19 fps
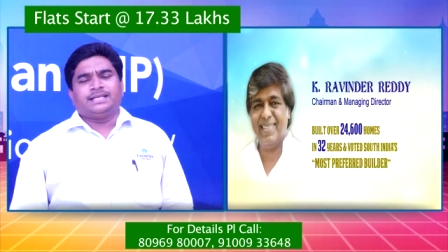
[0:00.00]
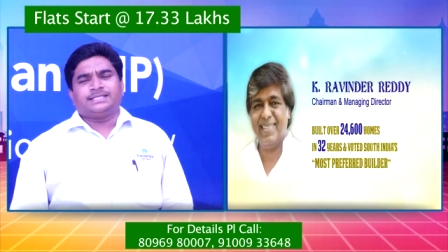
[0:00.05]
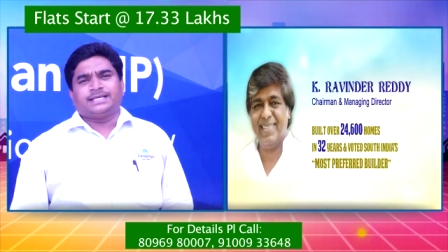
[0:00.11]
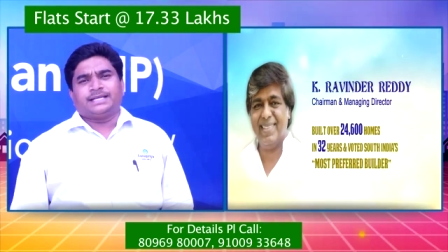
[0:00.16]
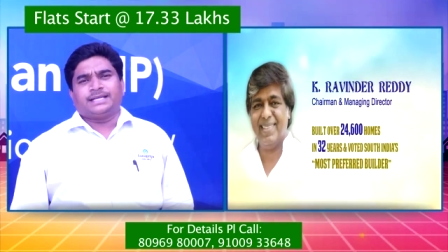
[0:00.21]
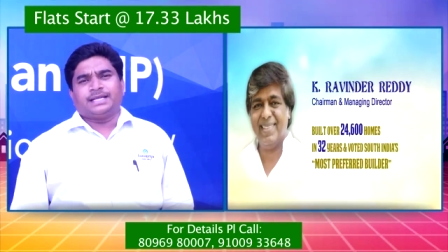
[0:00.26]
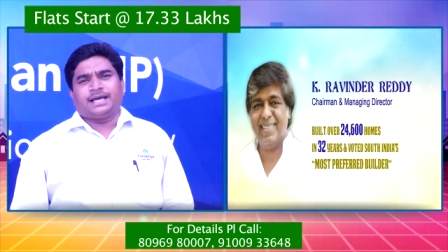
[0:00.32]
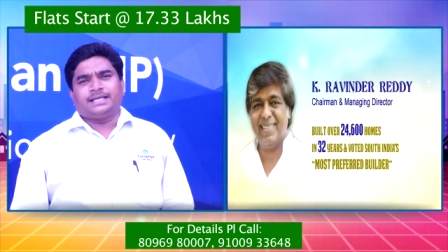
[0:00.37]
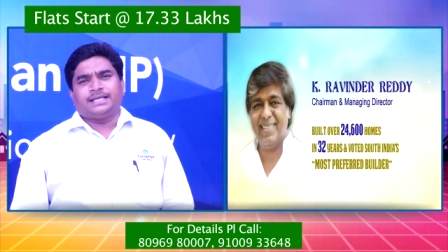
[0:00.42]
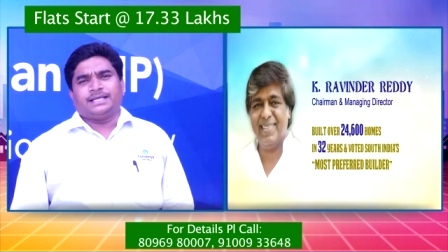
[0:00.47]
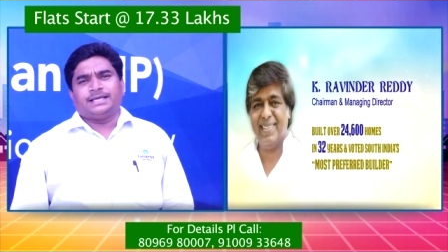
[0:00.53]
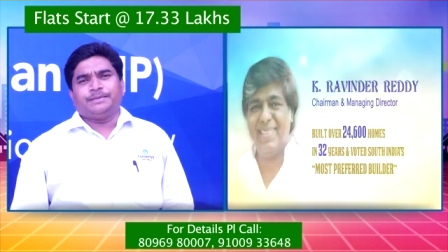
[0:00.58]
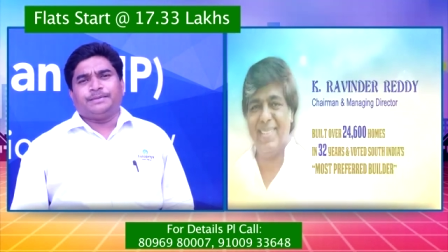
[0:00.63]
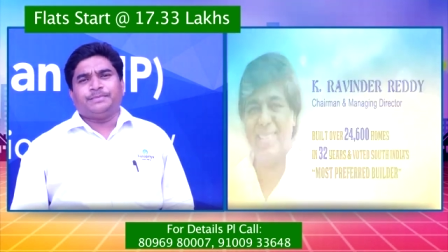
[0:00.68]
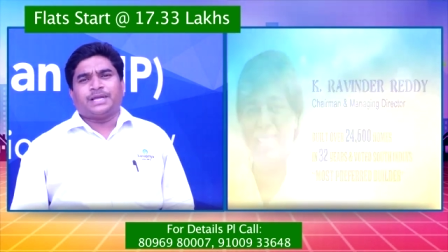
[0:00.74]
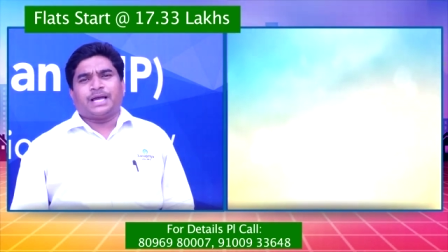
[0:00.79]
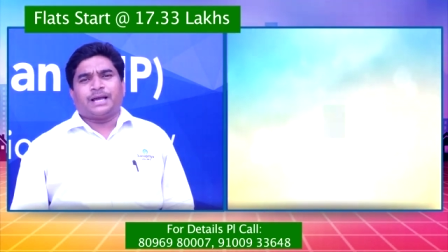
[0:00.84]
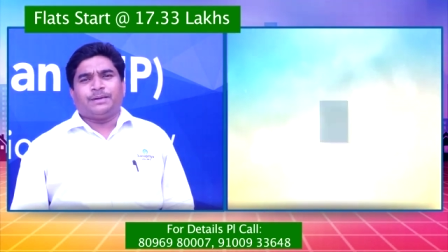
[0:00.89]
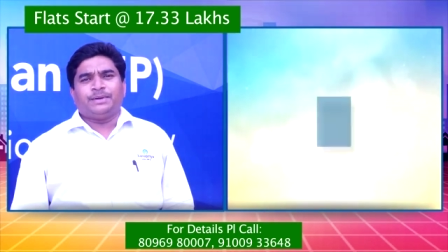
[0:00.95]
నెలసరి
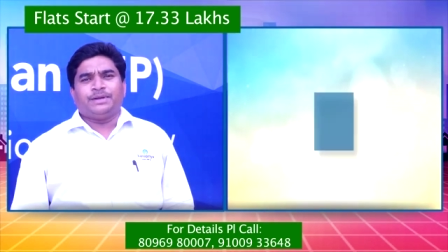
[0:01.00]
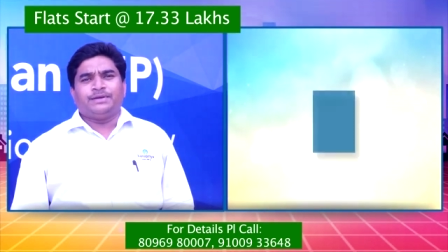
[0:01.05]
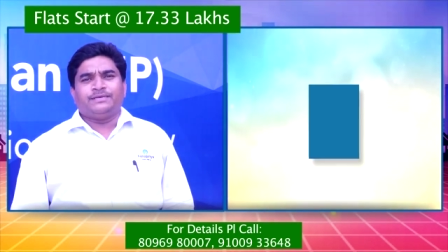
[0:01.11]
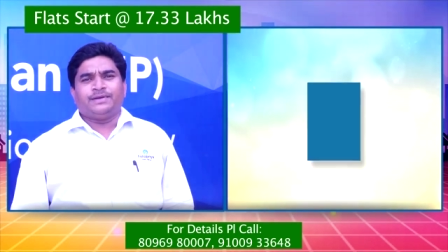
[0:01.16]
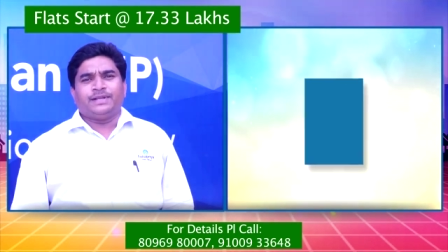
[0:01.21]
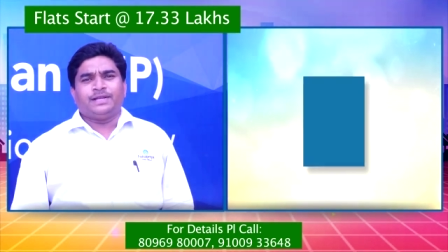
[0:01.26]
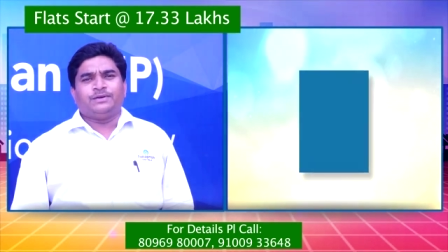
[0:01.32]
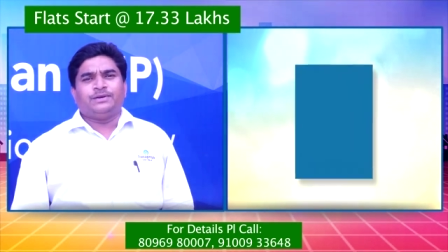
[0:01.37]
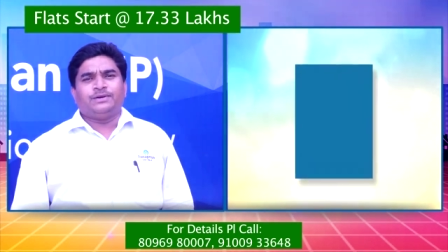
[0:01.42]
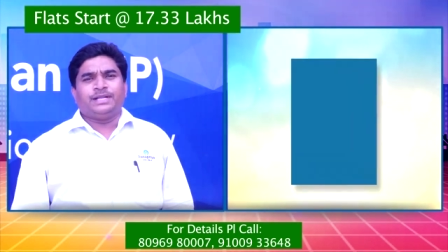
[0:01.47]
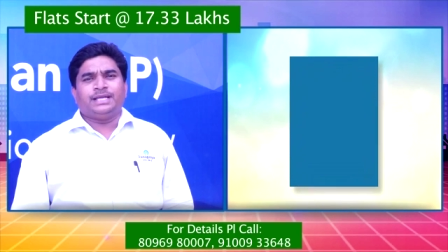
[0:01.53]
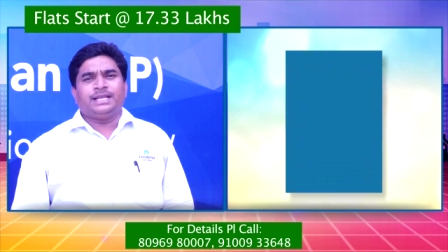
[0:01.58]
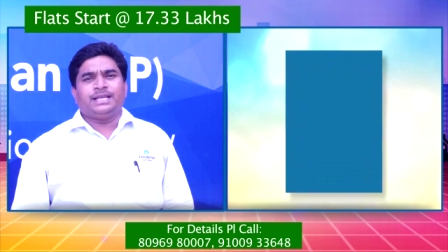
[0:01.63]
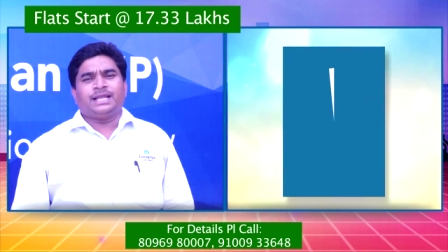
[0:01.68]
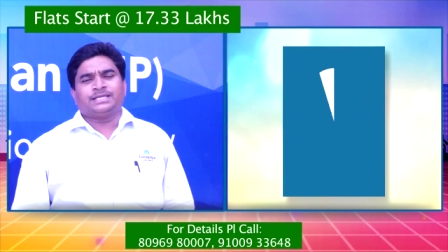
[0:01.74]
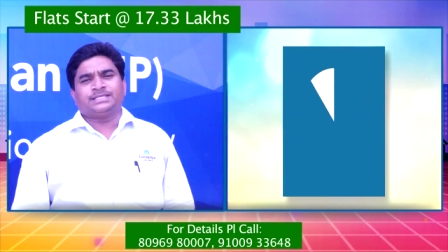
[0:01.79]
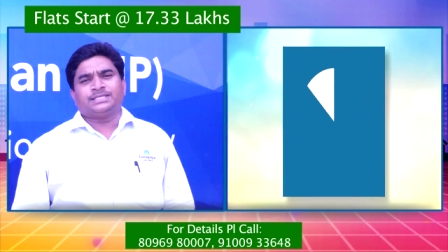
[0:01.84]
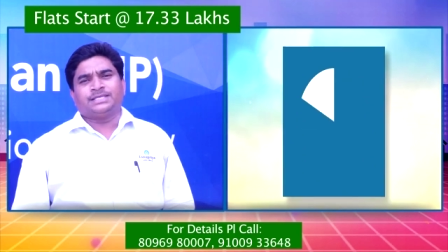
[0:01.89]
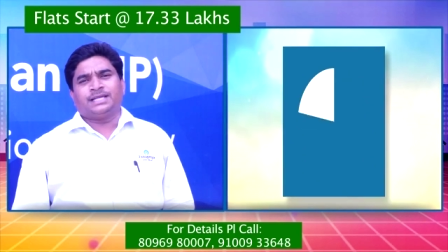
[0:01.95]
ఆదాయం యాభై వేల నుండి
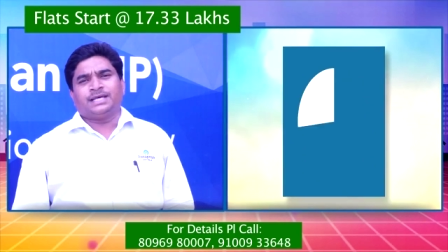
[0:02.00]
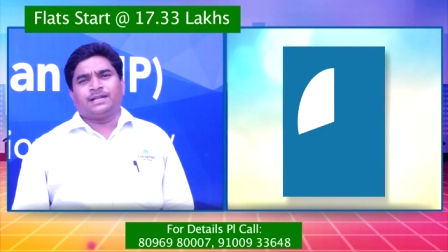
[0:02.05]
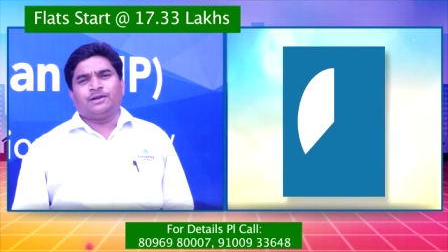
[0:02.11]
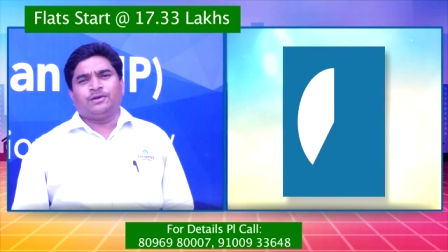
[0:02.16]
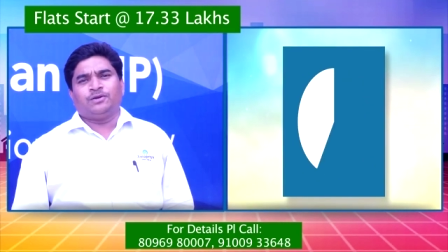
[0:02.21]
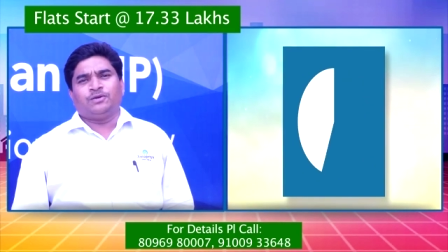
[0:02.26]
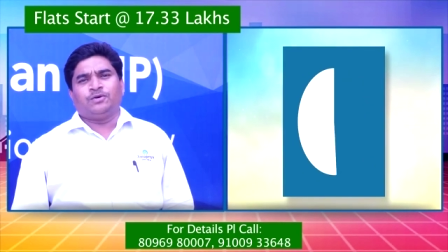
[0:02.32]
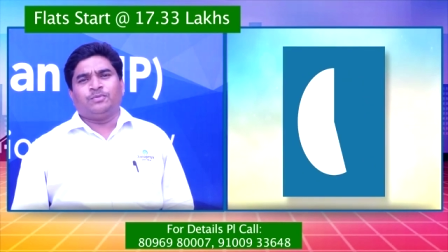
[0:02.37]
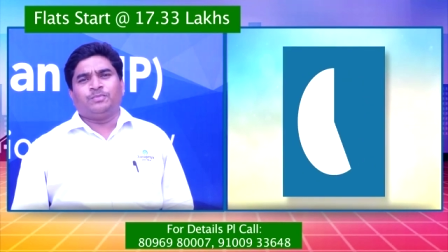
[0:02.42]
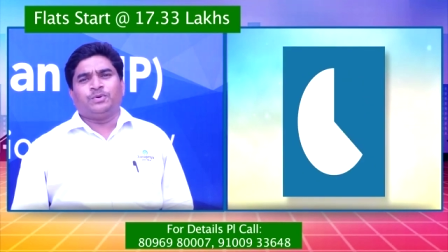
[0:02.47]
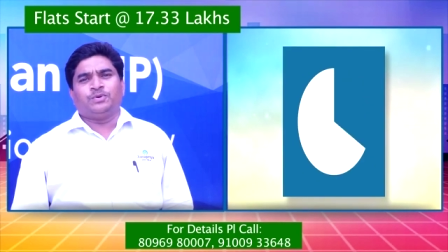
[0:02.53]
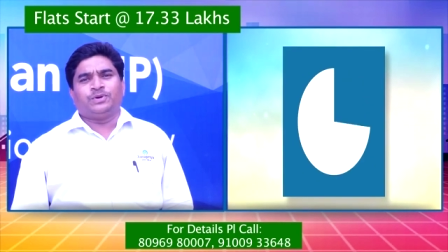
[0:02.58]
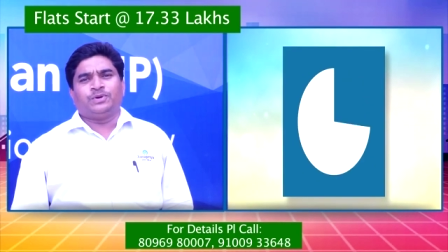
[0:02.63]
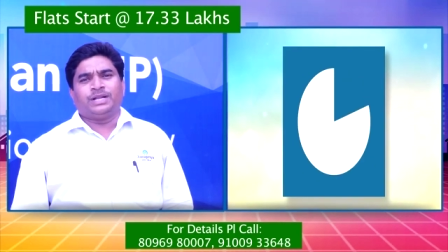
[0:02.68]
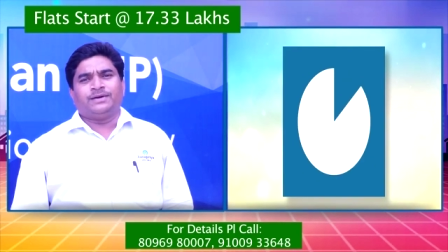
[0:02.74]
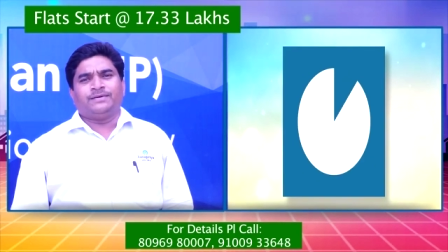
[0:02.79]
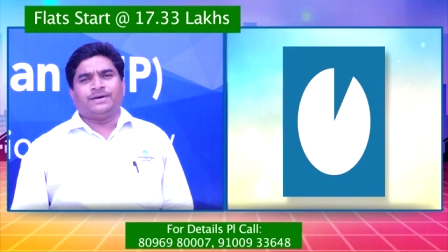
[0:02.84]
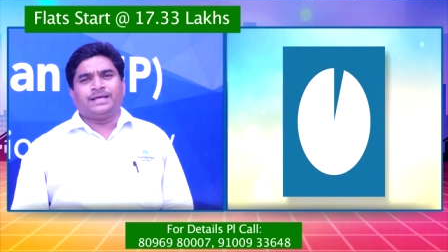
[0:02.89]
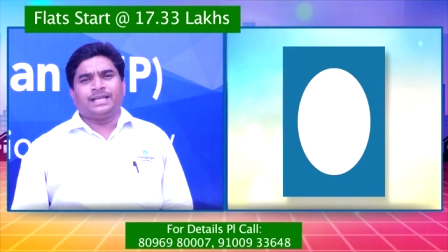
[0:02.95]
లక్షన్నర లోపు
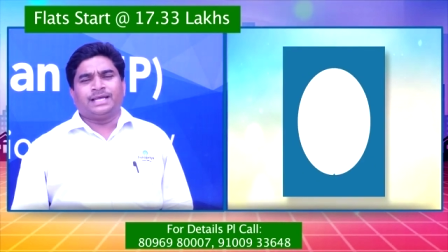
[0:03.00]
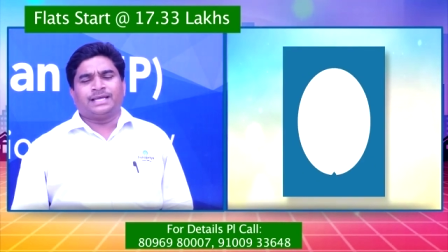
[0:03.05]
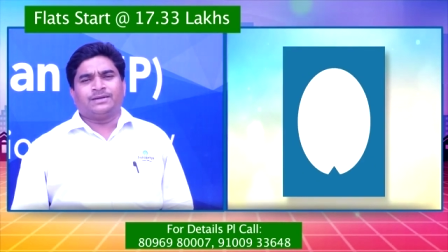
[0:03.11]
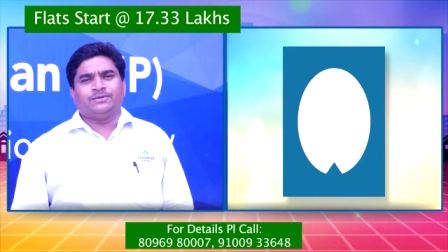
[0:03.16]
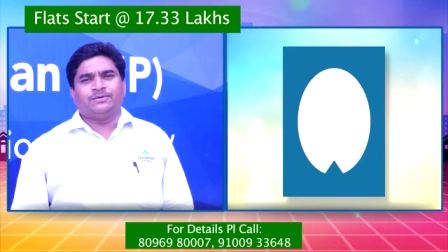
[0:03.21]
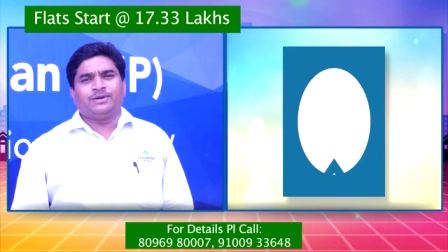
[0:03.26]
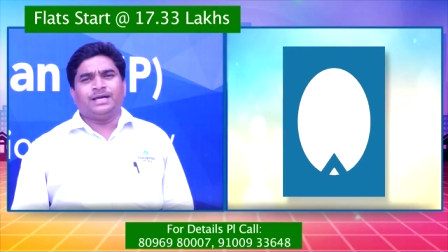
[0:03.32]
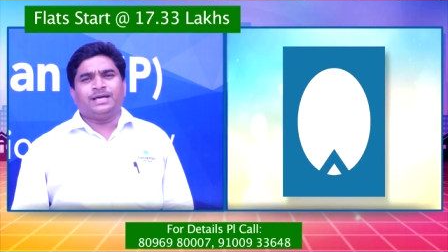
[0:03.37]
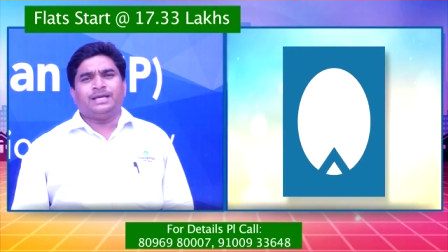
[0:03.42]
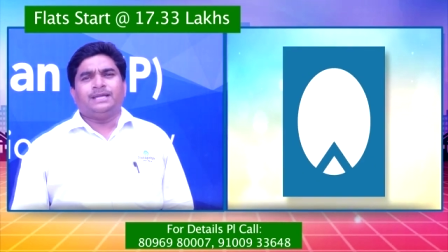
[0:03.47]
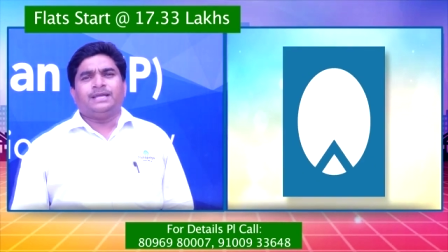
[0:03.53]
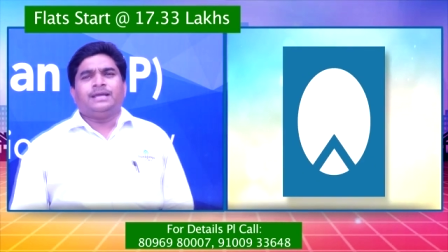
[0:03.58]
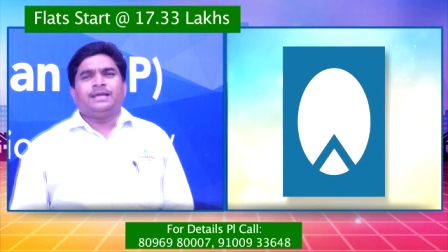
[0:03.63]
ఉండే వాళ్ళకి కూడా